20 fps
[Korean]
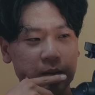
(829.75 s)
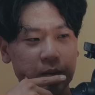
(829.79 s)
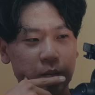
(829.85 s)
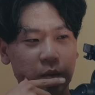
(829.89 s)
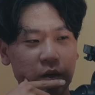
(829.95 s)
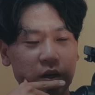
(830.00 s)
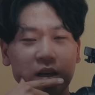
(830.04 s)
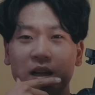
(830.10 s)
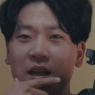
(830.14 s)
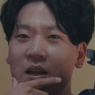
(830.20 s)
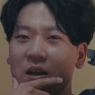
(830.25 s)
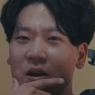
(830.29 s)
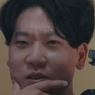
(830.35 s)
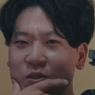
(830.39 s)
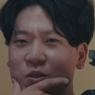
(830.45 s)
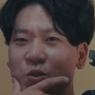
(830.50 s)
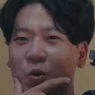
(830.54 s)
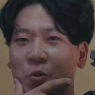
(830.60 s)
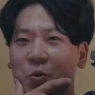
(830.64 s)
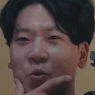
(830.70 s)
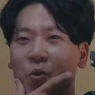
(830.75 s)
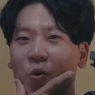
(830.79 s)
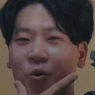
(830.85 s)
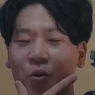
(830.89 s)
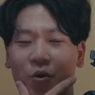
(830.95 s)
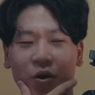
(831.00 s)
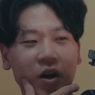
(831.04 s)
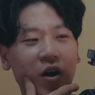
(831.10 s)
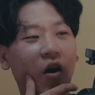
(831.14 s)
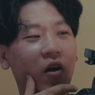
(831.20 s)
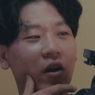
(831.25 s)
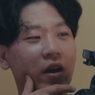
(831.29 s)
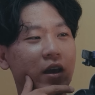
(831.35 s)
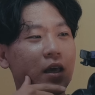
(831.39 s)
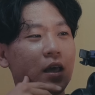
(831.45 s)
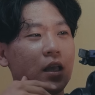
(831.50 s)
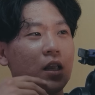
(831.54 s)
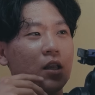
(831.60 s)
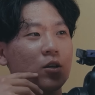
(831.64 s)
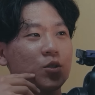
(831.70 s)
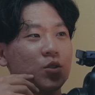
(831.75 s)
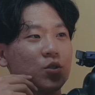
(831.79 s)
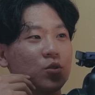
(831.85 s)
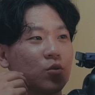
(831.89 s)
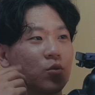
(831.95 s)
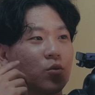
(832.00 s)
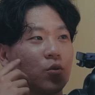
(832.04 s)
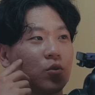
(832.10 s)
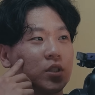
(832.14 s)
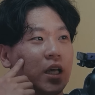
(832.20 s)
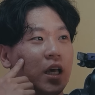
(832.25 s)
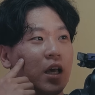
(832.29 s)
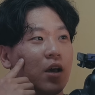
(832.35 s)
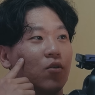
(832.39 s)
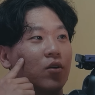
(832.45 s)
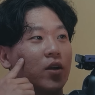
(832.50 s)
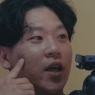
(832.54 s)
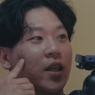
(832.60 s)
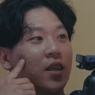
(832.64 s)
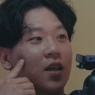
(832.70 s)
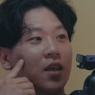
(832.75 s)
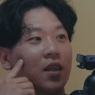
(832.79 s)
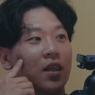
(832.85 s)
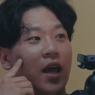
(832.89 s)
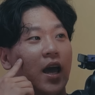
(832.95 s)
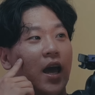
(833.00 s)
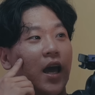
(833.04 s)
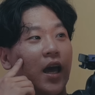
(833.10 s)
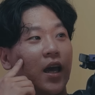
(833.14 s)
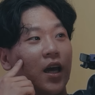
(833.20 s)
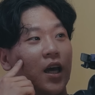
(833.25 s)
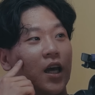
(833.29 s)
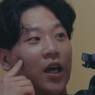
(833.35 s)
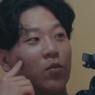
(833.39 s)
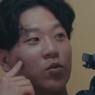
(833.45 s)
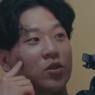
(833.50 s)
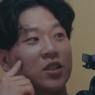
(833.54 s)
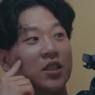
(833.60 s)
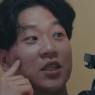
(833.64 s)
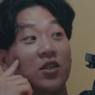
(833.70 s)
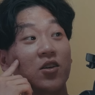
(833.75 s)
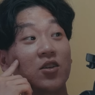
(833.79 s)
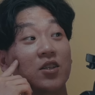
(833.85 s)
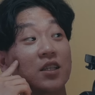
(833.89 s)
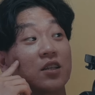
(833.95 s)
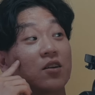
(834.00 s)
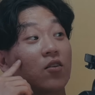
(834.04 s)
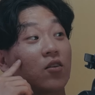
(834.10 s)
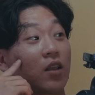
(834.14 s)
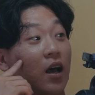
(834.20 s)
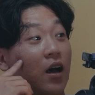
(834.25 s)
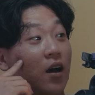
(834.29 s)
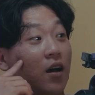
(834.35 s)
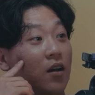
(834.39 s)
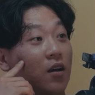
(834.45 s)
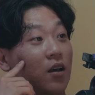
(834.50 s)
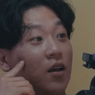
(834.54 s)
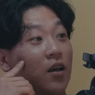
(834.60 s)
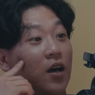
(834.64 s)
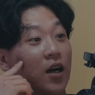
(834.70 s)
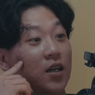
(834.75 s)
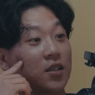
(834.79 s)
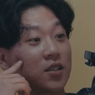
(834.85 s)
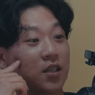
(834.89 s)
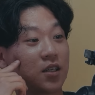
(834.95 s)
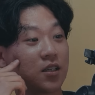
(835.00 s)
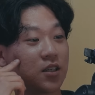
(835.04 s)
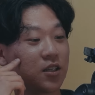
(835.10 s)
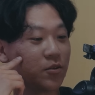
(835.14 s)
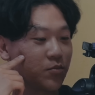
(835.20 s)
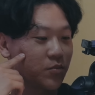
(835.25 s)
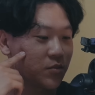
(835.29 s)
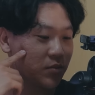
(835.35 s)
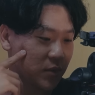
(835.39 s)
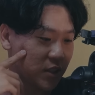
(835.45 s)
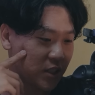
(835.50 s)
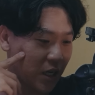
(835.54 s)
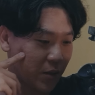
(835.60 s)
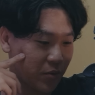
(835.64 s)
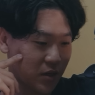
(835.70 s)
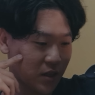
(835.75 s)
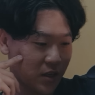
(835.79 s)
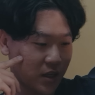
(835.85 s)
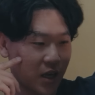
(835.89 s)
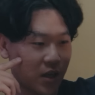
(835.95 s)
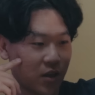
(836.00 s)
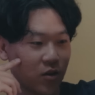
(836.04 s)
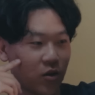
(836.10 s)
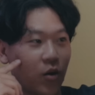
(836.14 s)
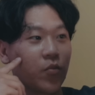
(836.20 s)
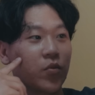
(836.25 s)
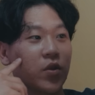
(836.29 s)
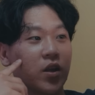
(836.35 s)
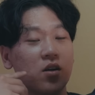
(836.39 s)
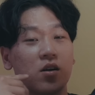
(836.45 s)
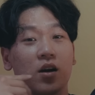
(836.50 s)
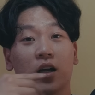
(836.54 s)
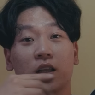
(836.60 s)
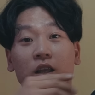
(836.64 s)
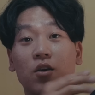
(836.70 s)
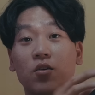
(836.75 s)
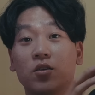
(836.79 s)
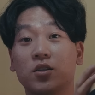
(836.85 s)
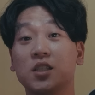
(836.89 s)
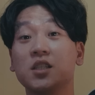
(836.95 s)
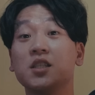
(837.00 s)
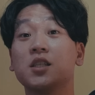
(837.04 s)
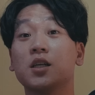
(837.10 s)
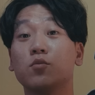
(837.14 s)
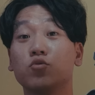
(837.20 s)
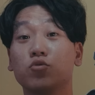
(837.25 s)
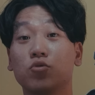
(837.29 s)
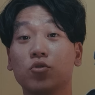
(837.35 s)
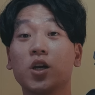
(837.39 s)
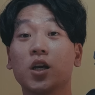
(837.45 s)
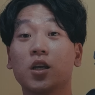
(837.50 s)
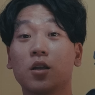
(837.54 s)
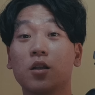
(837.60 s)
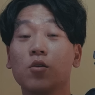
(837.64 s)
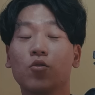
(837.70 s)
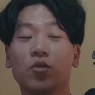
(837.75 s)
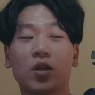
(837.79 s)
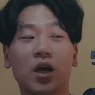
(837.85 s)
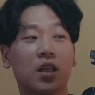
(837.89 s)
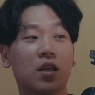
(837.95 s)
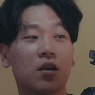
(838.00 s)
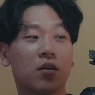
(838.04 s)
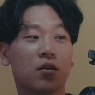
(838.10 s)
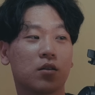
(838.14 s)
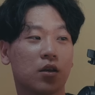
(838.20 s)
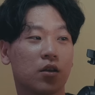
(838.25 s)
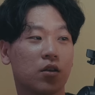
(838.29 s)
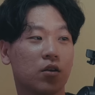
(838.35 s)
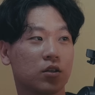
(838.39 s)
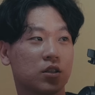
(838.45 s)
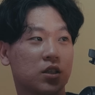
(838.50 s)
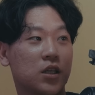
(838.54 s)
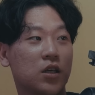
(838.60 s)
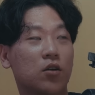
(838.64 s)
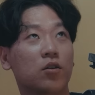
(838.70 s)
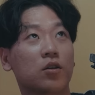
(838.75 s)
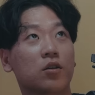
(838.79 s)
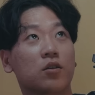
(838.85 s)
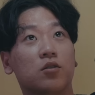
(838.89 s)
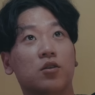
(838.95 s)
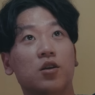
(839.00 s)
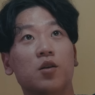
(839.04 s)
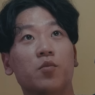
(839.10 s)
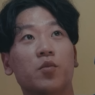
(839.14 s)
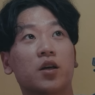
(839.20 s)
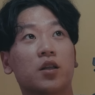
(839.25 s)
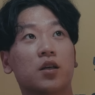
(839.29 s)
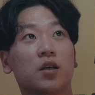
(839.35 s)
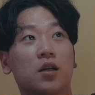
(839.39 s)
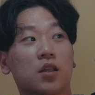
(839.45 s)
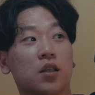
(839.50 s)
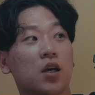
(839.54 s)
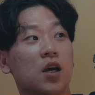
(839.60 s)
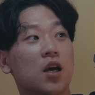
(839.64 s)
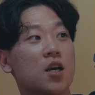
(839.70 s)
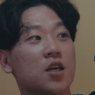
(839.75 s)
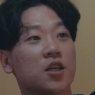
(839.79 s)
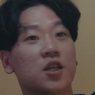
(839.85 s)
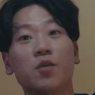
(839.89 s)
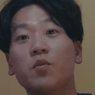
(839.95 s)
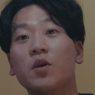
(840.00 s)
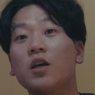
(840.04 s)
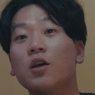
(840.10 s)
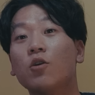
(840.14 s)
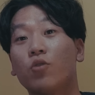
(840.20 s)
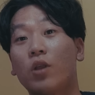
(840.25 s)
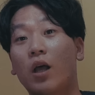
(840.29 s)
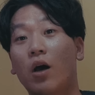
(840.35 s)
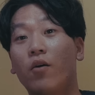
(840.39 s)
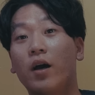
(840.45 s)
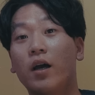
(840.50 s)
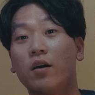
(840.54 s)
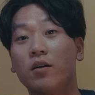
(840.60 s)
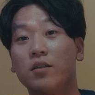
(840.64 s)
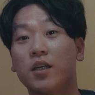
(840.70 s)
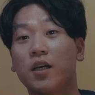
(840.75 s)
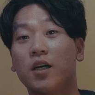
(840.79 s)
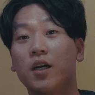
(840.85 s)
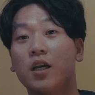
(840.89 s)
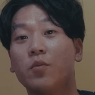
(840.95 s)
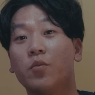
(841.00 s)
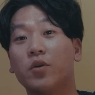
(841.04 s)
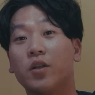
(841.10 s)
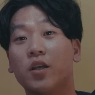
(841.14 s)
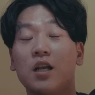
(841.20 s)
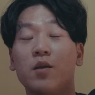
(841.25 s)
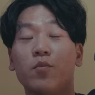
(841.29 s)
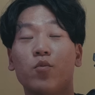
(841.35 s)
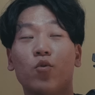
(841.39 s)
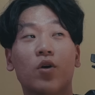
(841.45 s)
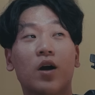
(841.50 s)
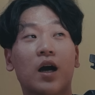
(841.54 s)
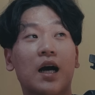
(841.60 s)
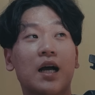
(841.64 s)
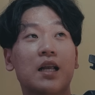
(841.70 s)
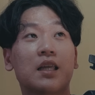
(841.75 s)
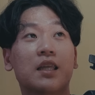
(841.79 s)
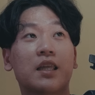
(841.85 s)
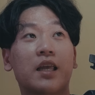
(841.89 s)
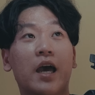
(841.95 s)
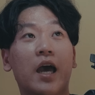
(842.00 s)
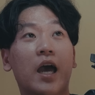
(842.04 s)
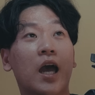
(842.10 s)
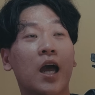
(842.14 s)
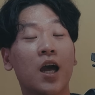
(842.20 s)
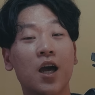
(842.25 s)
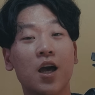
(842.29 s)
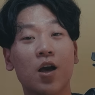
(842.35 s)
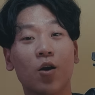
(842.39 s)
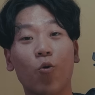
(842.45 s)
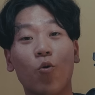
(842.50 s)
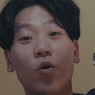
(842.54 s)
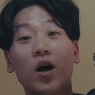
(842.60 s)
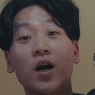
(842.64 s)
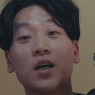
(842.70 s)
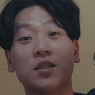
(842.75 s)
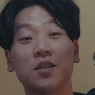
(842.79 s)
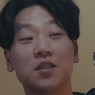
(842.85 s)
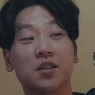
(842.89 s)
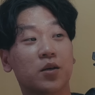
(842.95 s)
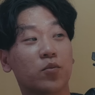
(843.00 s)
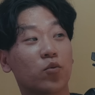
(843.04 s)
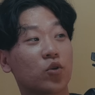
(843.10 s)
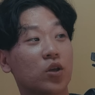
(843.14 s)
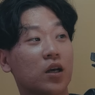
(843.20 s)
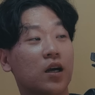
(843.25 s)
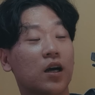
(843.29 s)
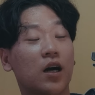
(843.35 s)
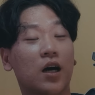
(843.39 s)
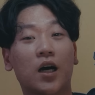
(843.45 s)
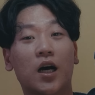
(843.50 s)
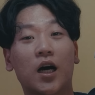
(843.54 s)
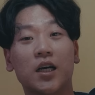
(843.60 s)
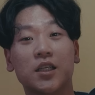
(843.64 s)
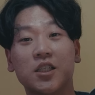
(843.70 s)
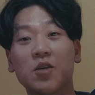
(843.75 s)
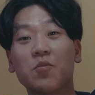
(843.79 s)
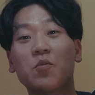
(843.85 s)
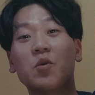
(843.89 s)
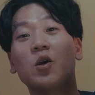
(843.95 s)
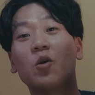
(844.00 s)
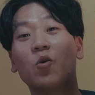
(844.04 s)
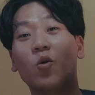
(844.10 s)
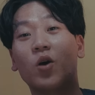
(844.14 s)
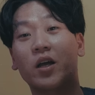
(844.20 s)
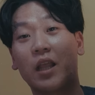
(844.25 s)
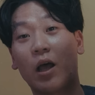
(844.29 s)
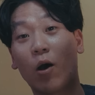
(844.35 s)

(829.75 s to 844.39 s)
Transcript: 뭐 일 년 정도? 거의 일 년 정도 사용을 했는데 찢어지거나 아직 흠 잡을 때는 없는 것 같아요. 진짜 무겁게 들고 다니거든요. 이거 들면은 십 킬로그램 나와요. 제가 이번에 일본 갈 때 공항에서 재보니까 한 십 킬로그램가